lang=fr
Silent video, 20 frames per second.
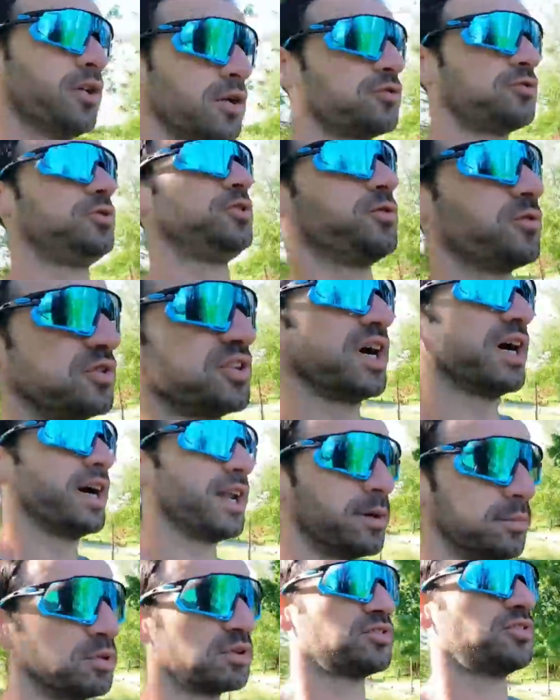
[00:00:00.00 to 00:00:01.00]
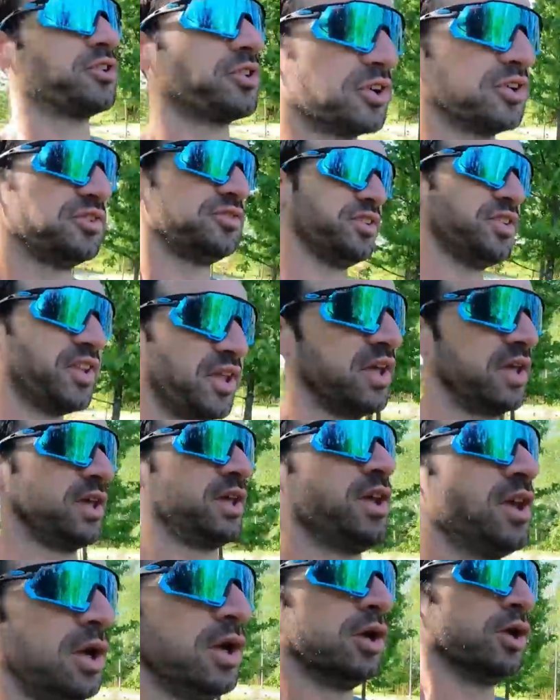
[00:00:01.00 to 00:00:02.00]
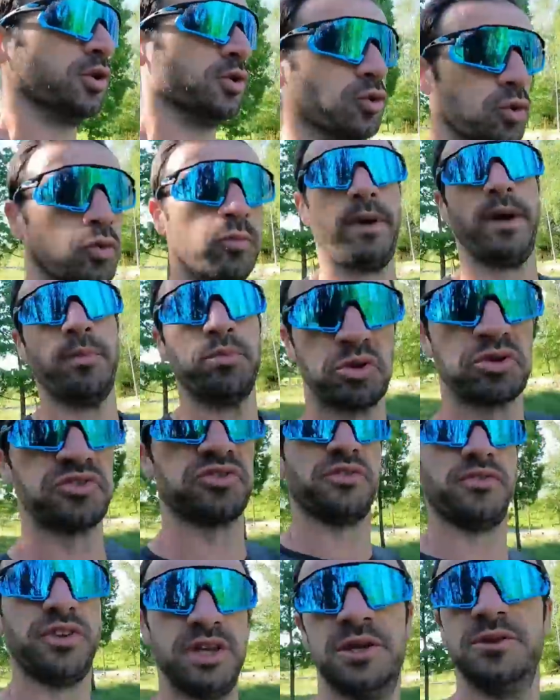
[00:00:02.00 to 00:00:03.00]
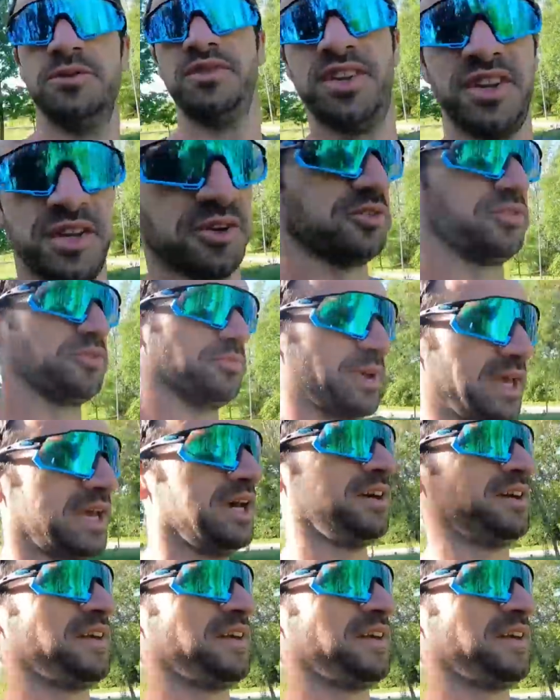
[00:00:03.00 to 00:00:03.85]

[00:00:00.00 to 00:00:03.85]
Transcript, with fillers: Ensuite, on ira à la boxe de crossfit, non pas pour s'enfiler une séance, mais